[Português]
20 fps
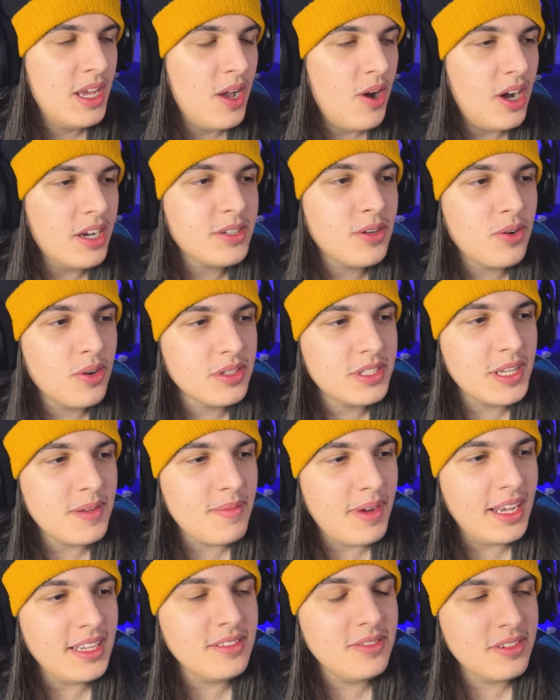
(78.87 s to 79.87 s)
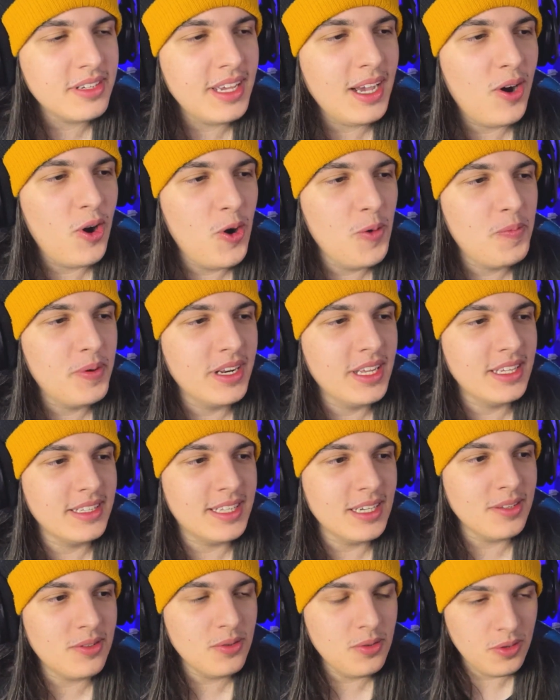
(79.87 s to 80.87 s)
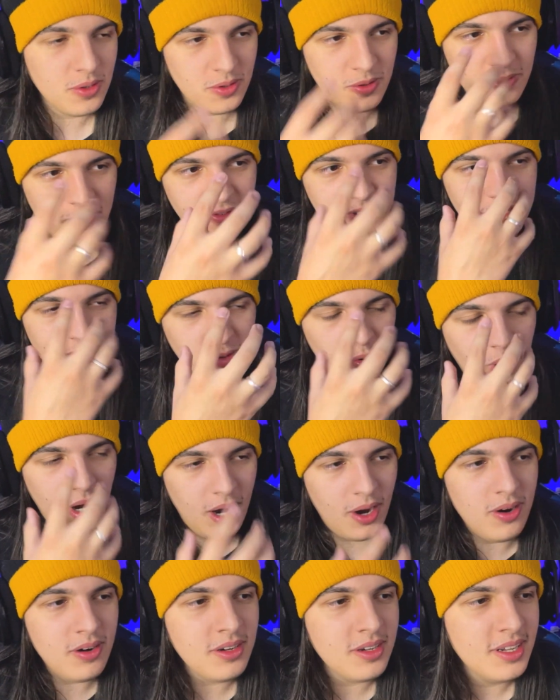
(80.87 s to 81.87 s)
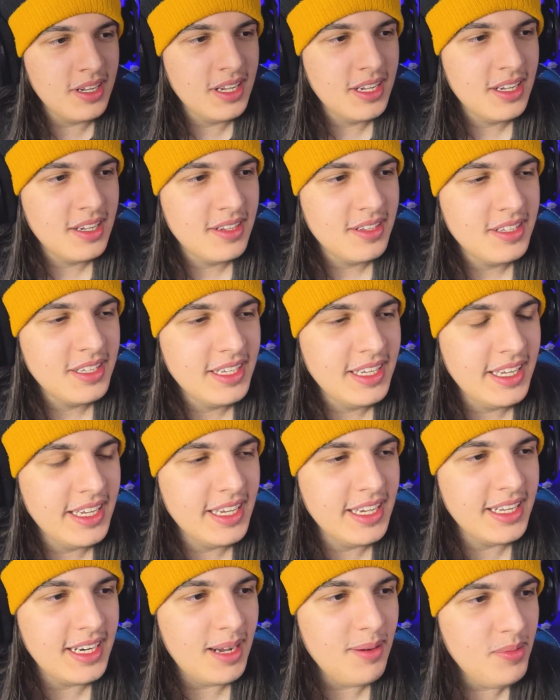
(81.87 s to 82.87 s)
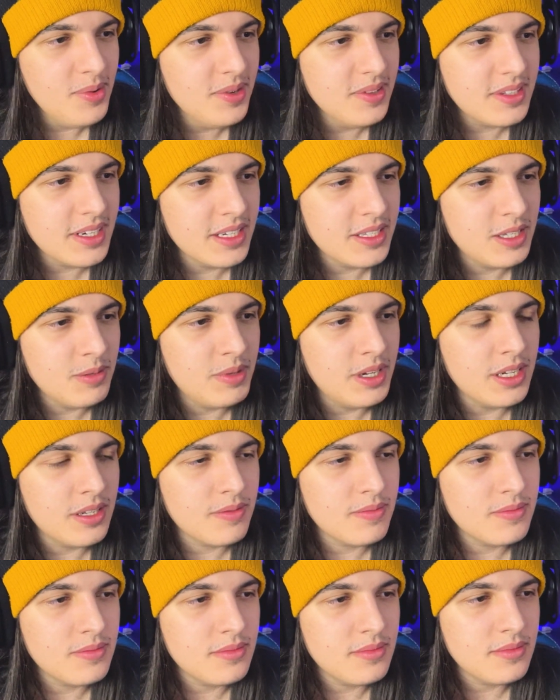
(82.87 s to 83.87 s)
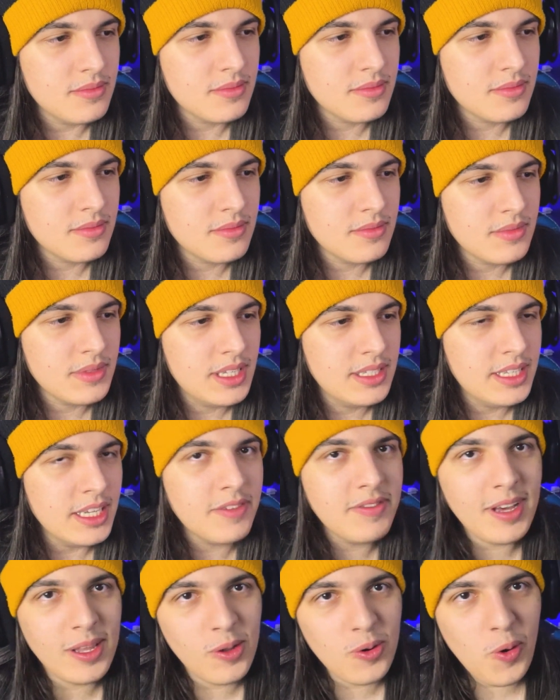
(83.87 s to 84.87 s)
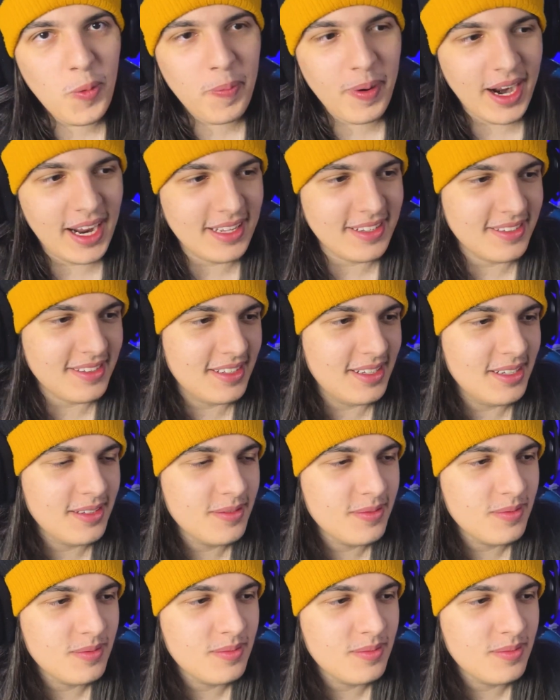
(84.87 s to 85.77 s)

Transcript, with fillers: Eu acho que eu gostei mais do que a opening, tanto no visual e na música também. Tem que ver a longo prazo, né?